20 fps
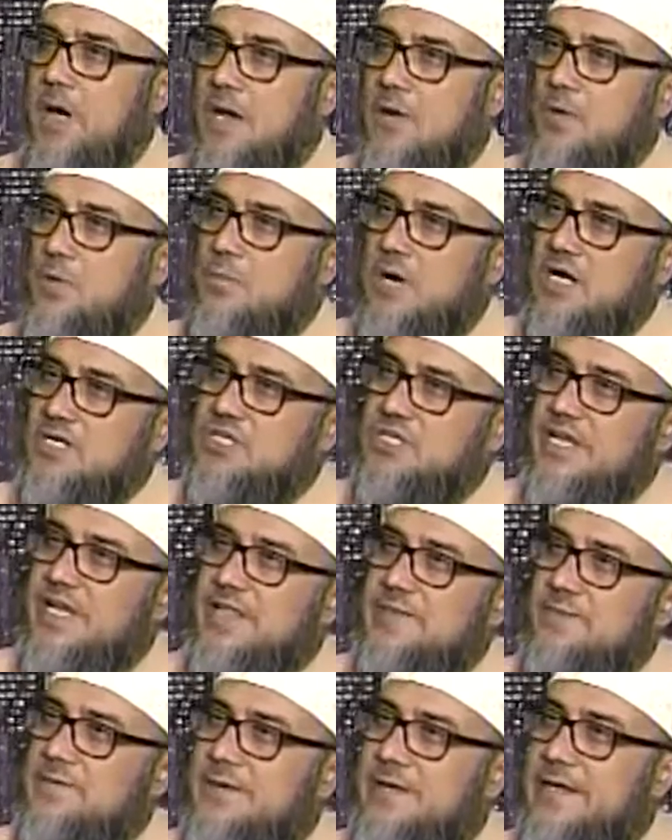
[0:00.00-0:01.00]
বারো মাস
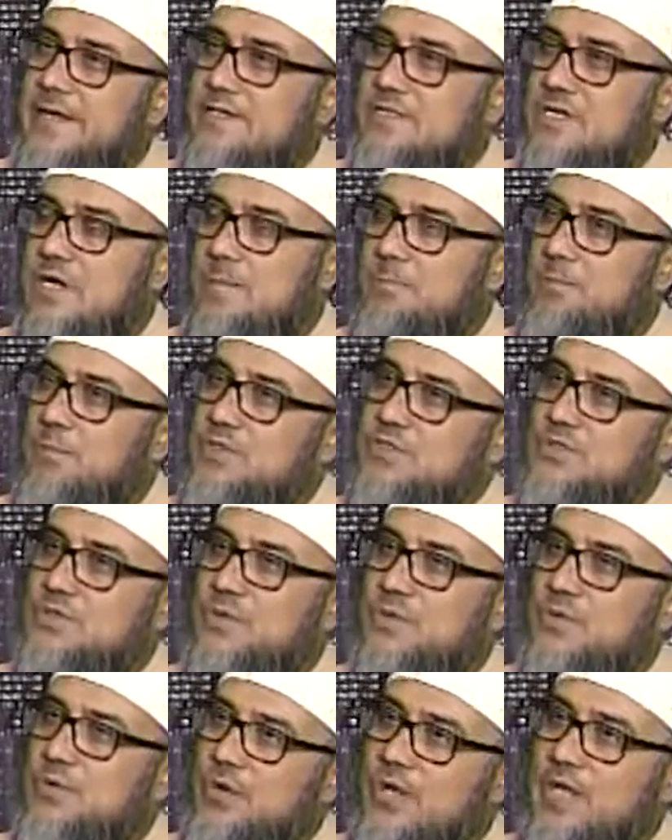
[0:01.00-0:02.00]
কেন্দ্রিক সাব্যস্ত
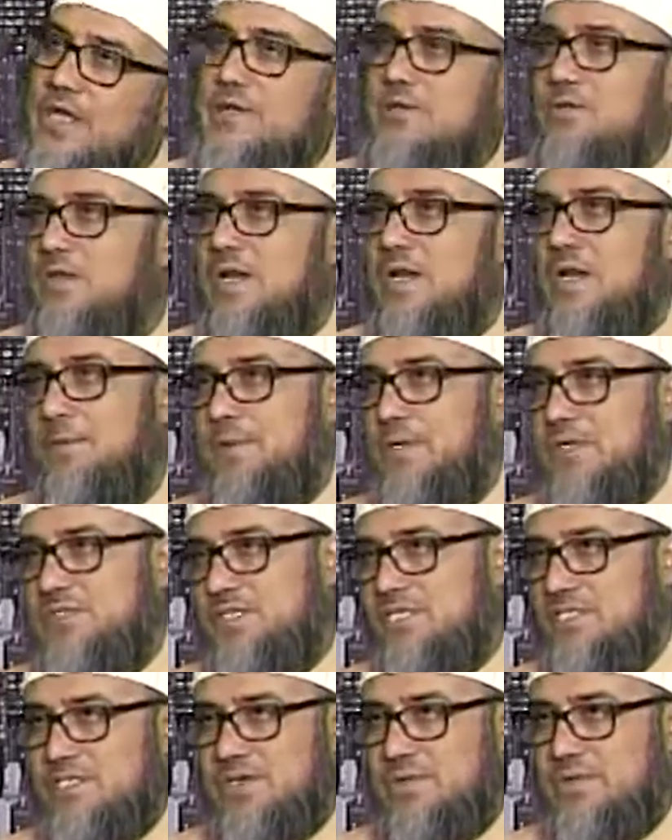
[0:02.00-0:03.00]
করেই কিন্তু আল্লাহ পাক
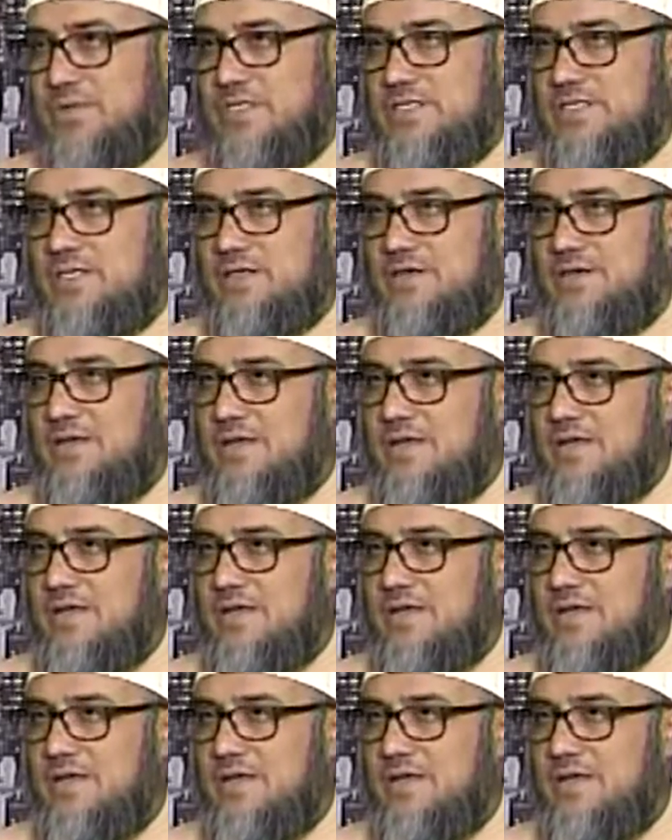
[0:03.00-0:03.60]
সৃষ্টি করেছেন